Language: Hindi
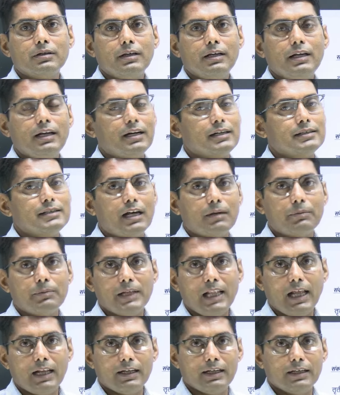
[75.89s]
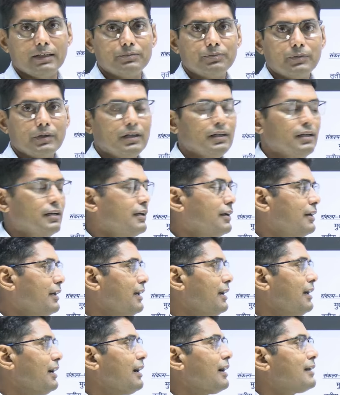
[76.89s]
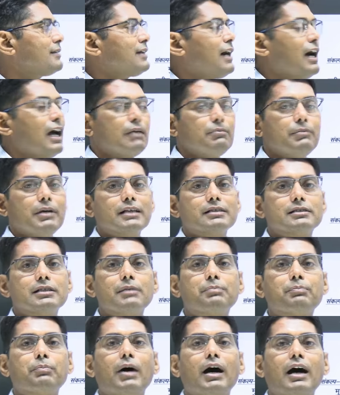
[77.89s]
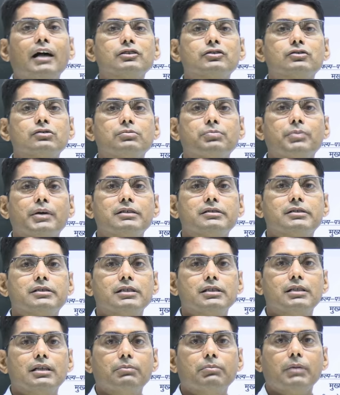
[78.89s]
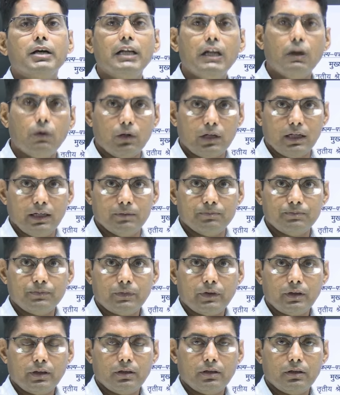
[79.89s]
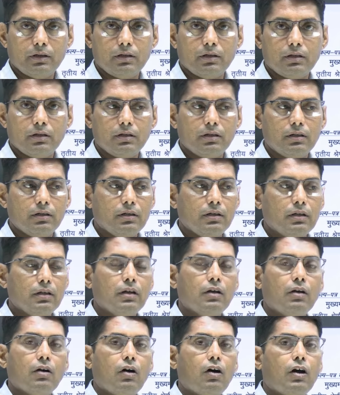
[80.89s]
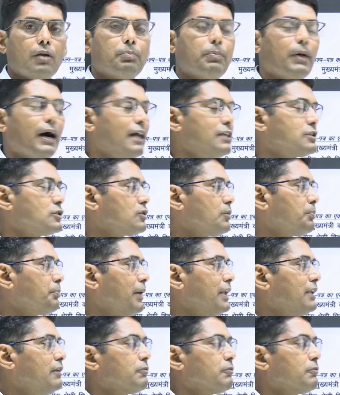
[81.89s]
एक हजार पद आते एक हजार में से पांच सौ पद सीधे महिलाओं के और पांच सौ पद